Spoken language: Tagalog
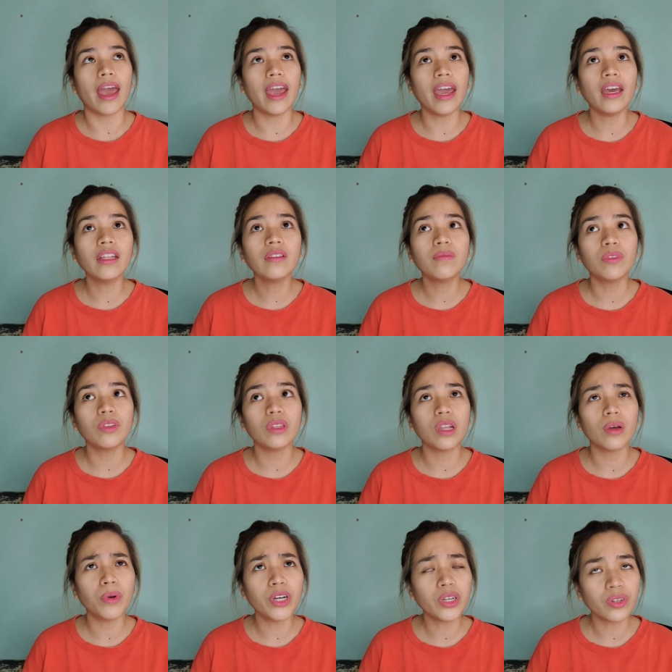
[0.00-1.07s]
And
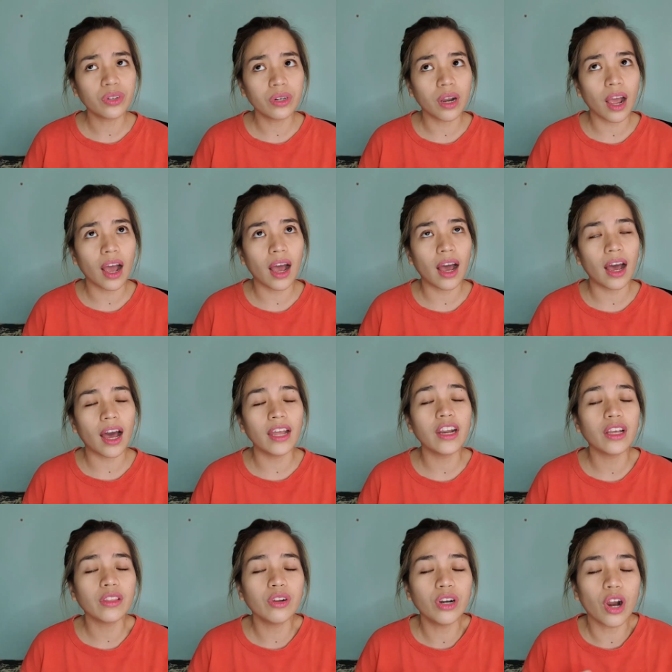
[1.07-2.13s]
number uh,
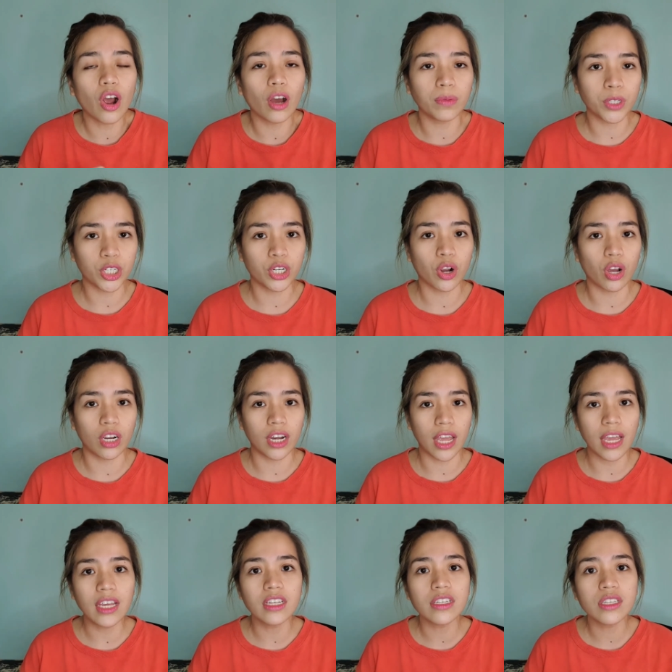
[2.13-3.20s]
another
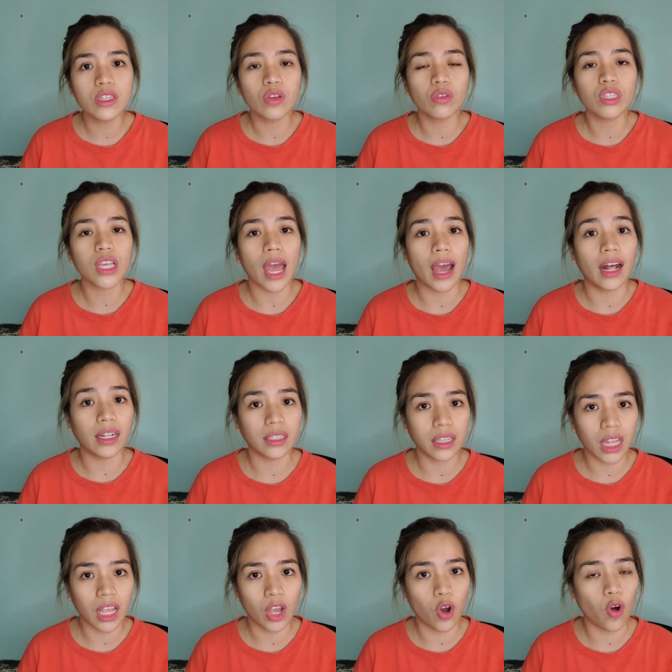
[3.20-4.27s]
option is yung sa
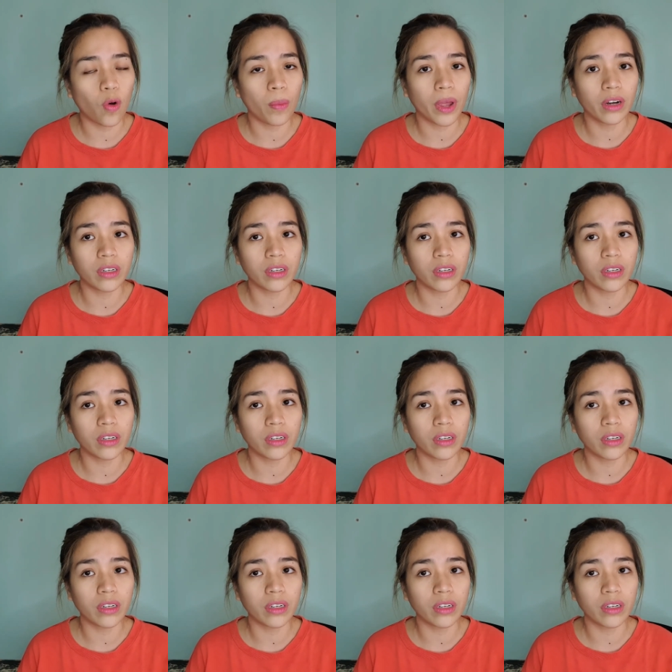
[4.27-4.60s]
LTO.